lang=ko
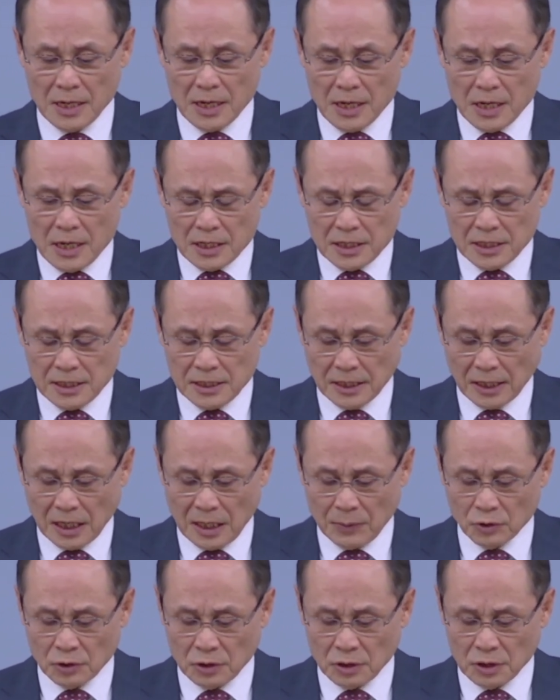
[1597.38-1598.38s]
이
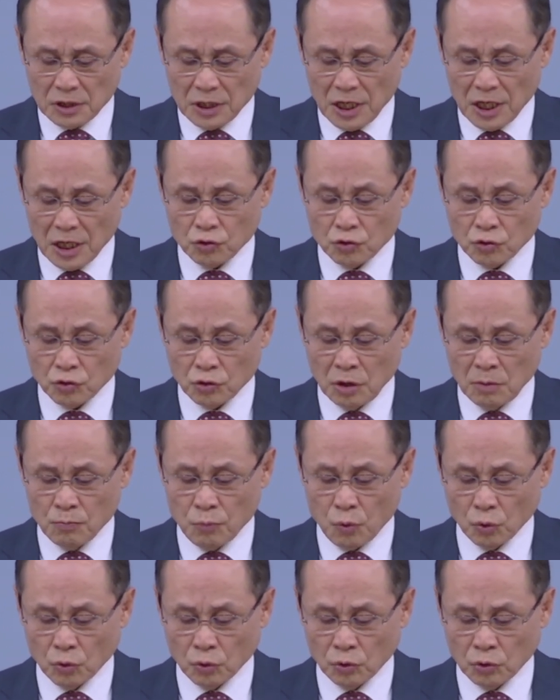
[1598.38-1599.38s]
사람은 예수를
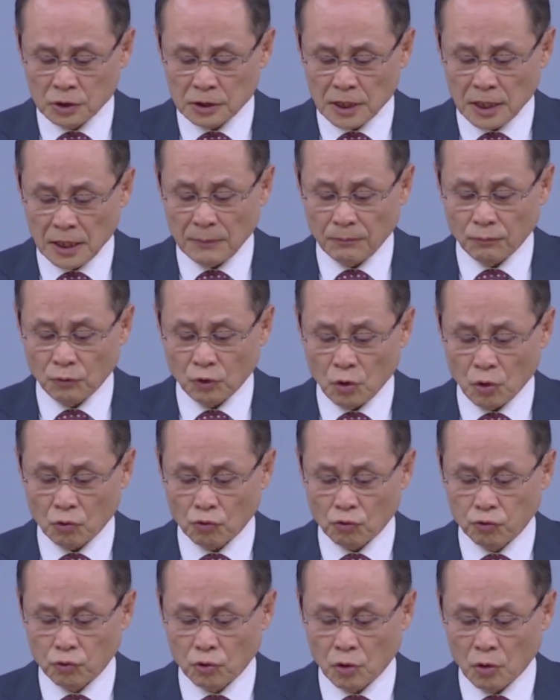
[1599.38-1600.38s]
모르는 사람도
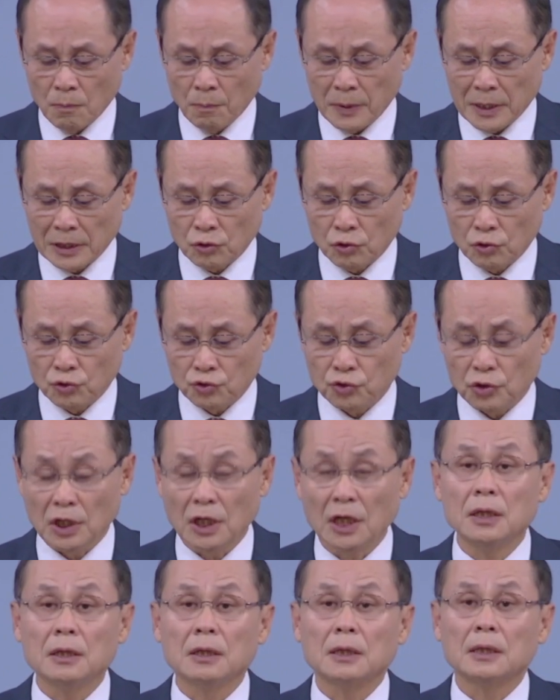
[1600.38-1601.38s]
구원받을 수
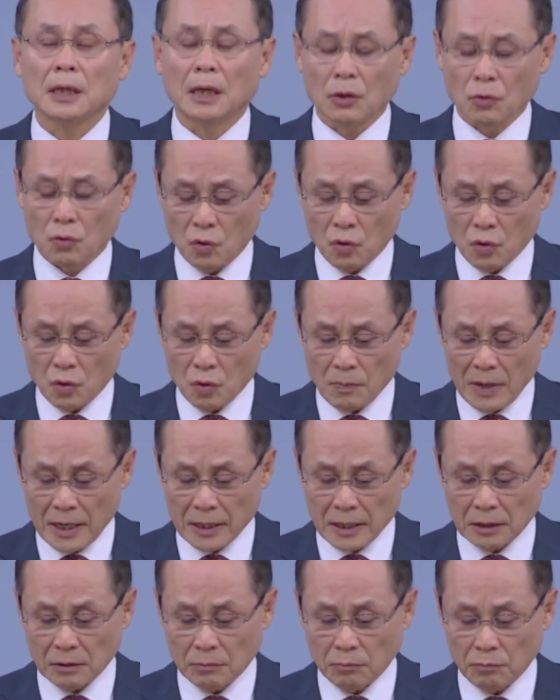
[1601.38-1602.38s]
있다고
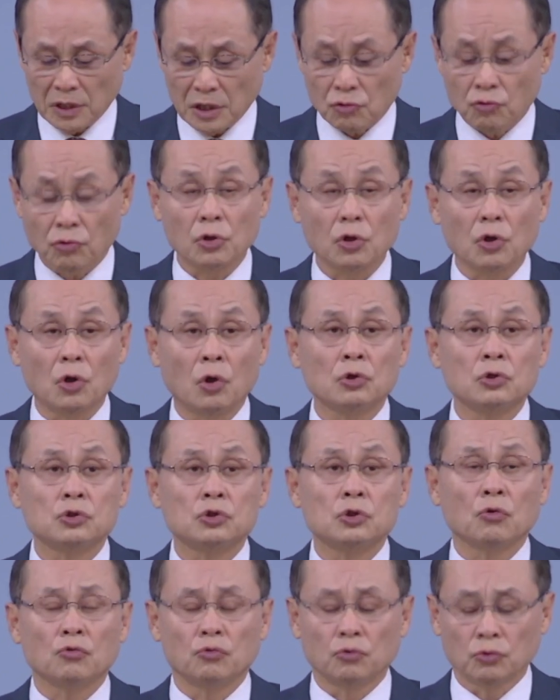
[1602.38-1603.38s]
말한 미국
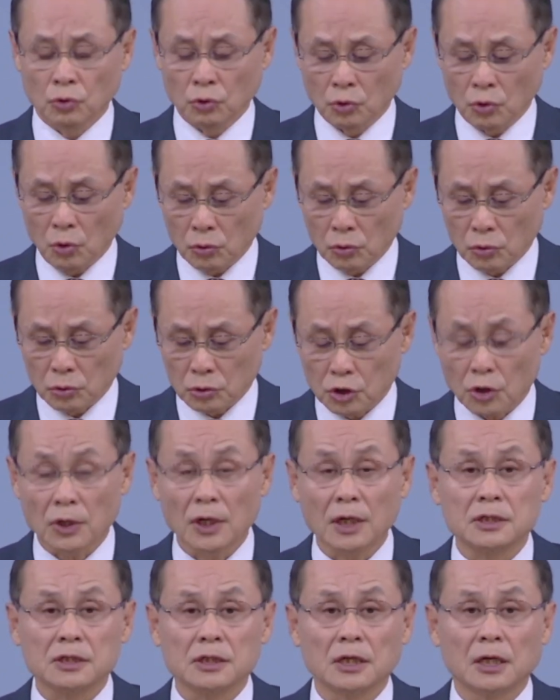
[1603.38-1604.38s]
영성운동
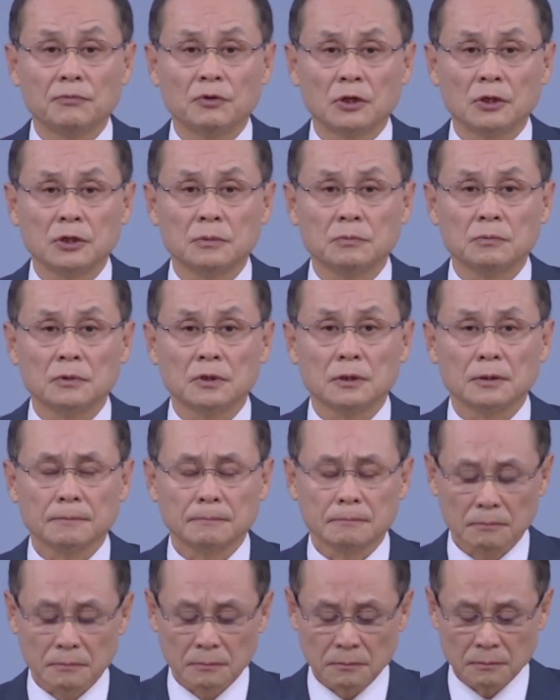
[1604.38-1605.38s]
철학자인 것입니다.
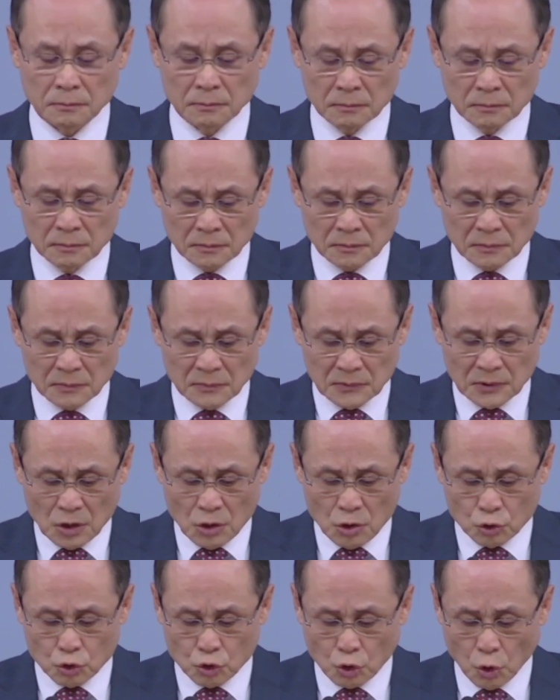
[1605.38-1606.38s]

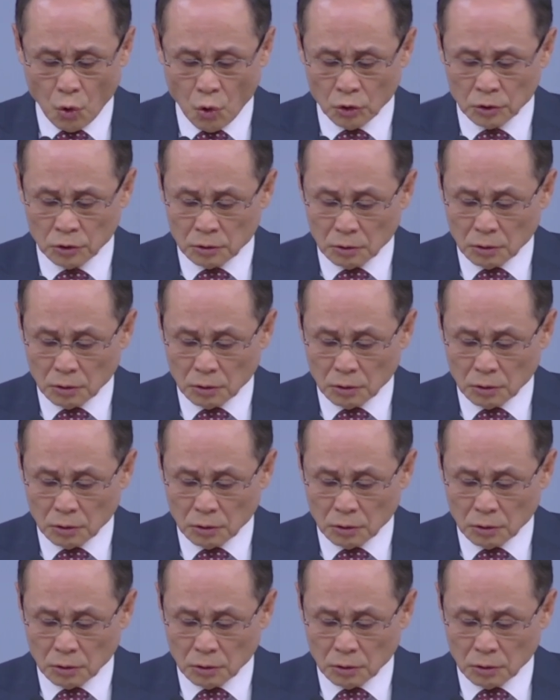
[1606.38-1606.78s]
존